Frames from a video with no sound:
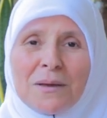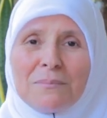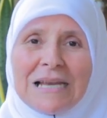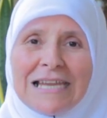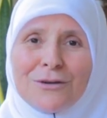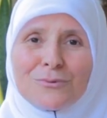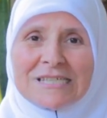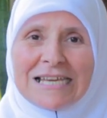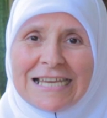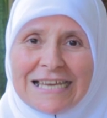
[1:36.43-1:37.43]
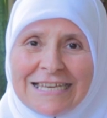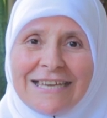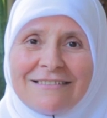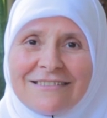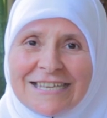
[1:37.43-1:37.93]
باللي
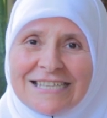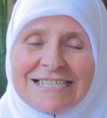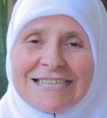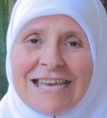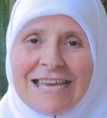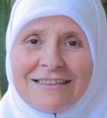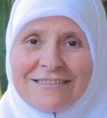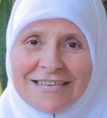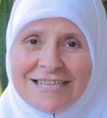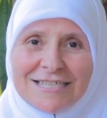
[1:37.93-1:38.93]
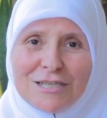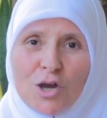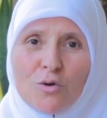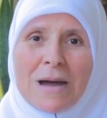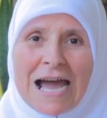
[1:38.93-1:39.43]
والسناقي ديس ذيس
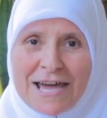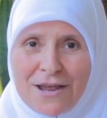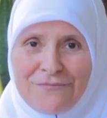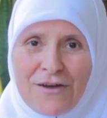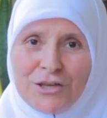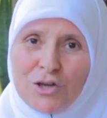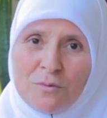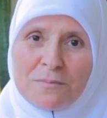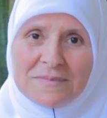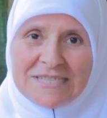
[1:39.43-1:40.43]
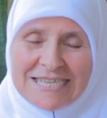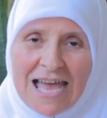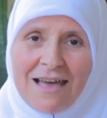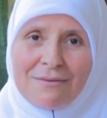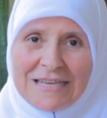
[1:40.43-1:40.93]
يوم عرفه يوم
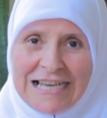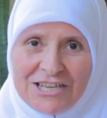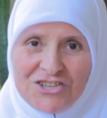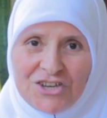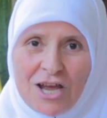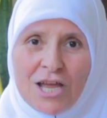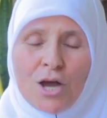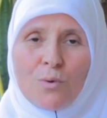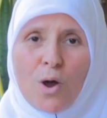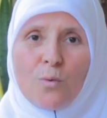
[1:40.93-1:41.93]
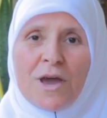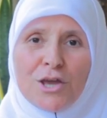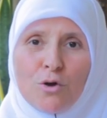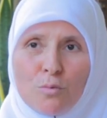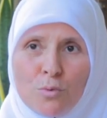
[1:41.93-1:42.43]
تسعة ذي الحجه وهو
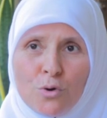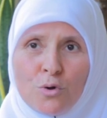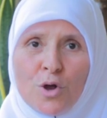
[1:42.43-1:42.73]
يوم